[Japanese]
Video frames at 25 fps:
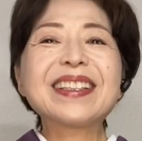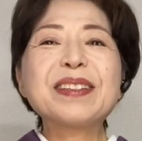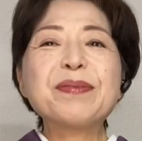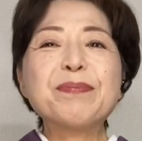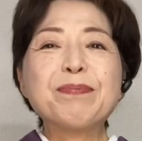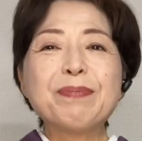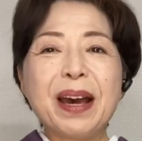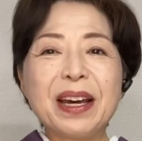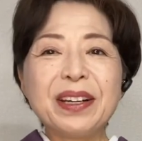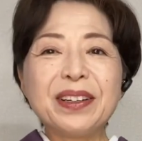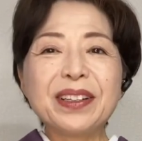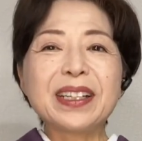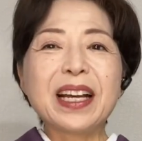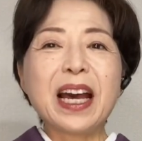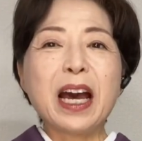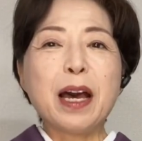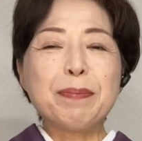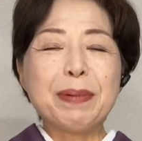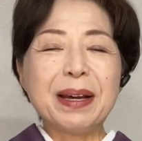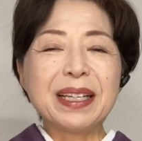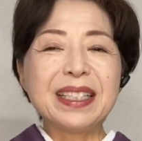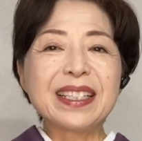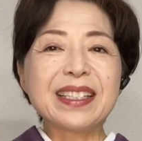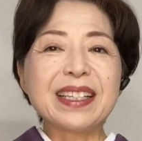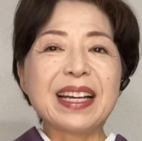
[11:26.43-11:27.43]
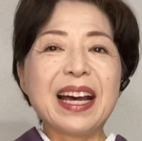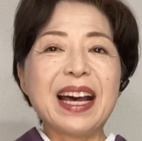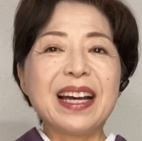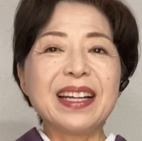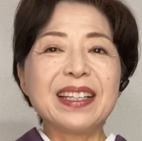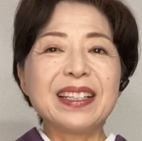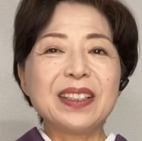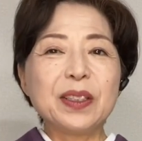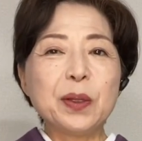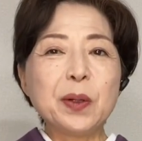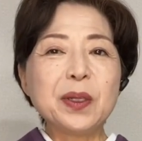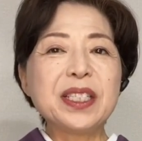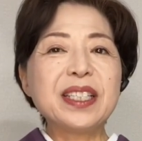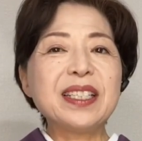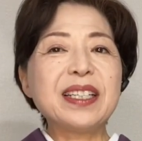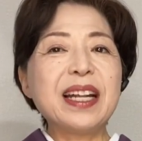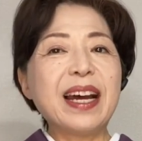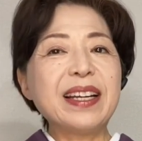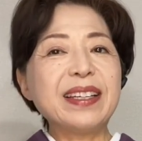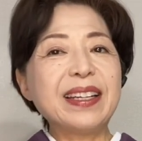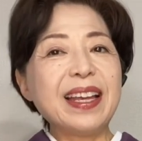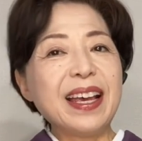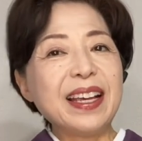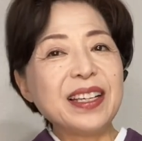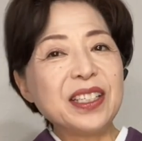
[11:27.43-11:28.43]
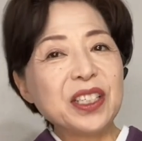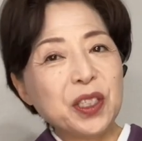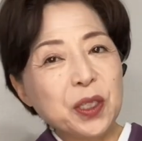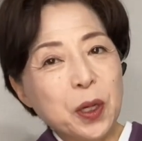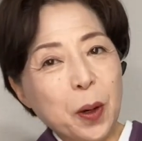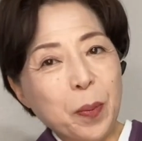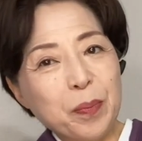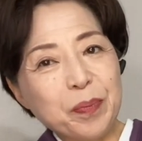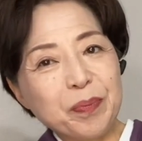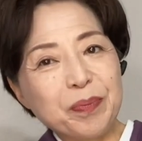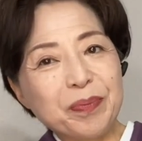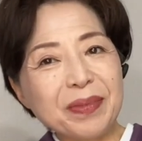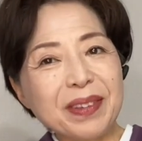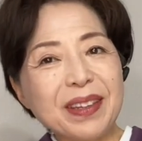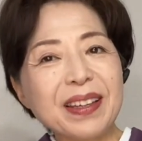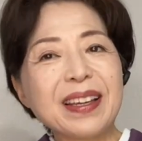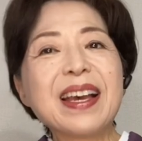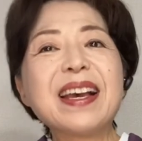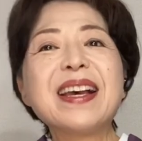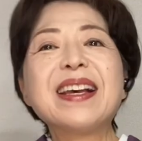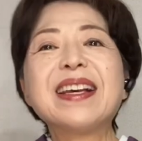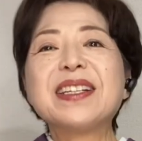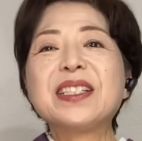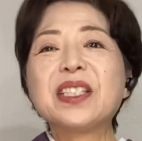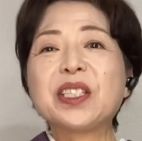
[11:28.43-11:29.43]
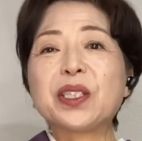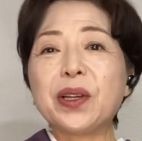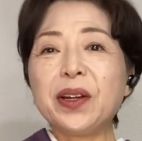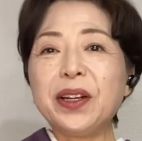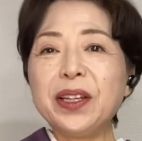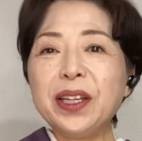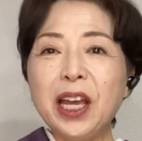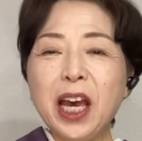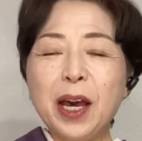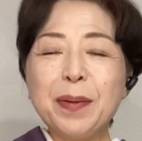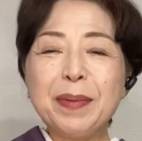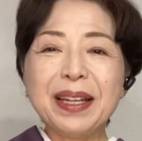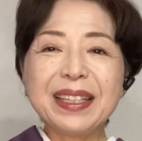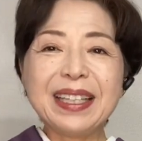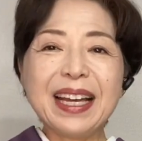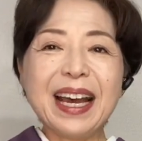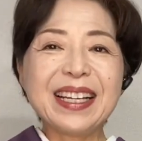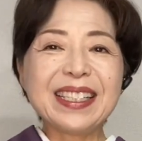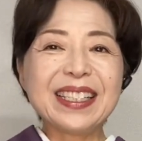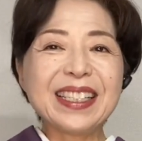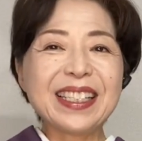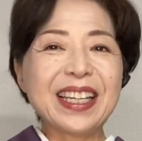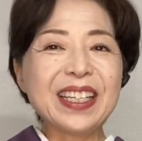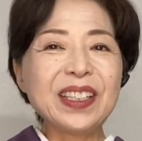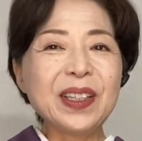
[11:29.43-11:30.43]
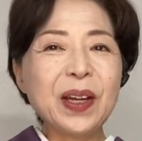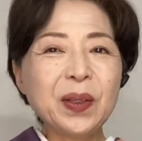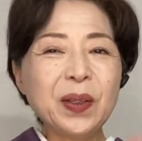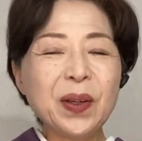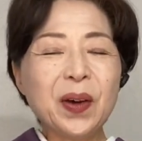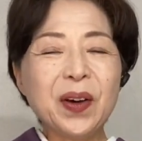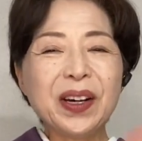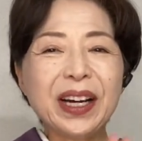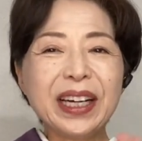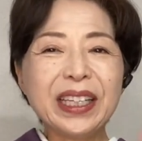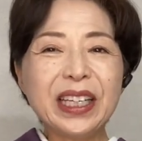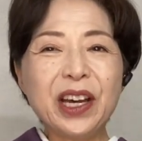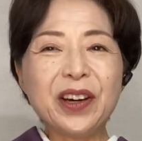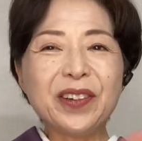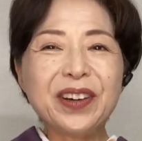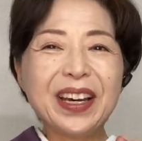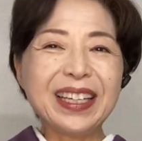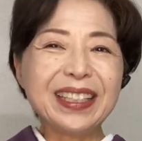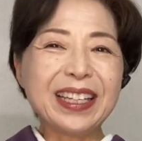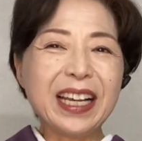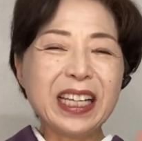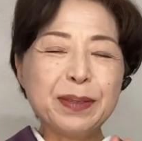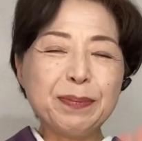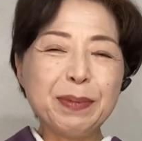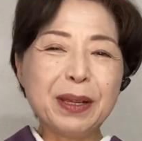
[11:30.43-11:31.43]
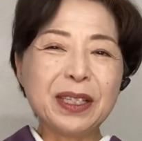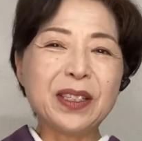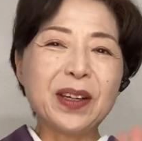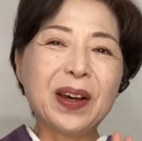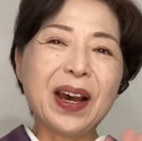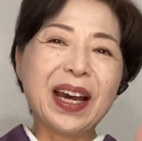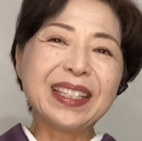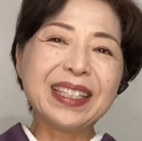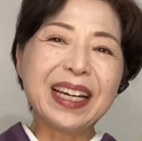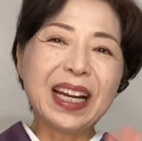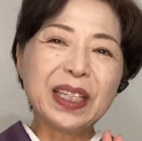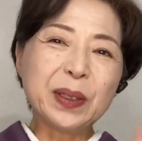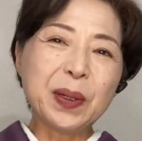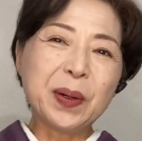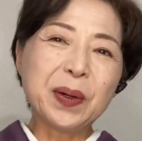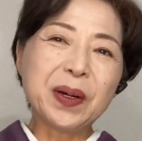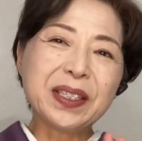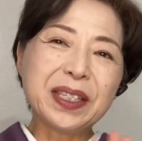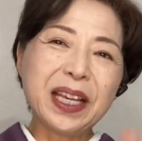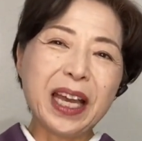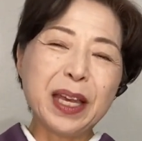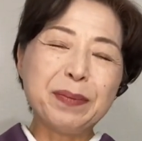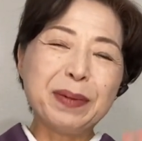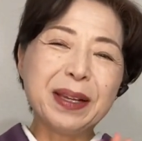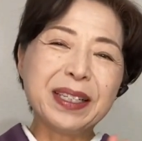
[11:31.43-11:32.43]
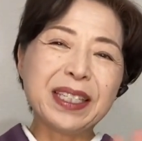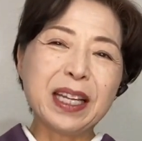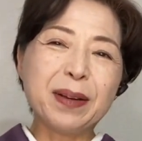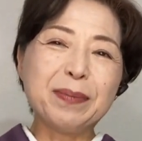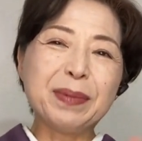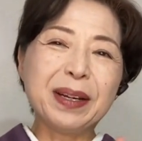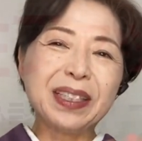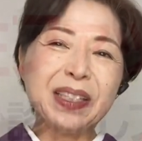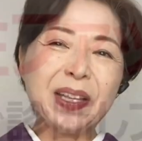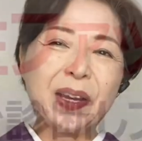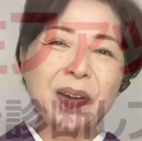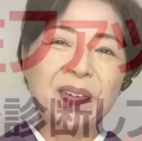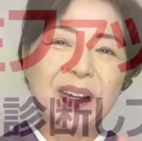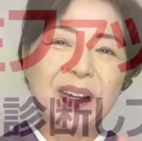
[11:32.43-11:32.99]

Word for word: 丸か×か、どちらでしょうそれではまた次の動画でお会いいたしましょう。ありがとうございました。またお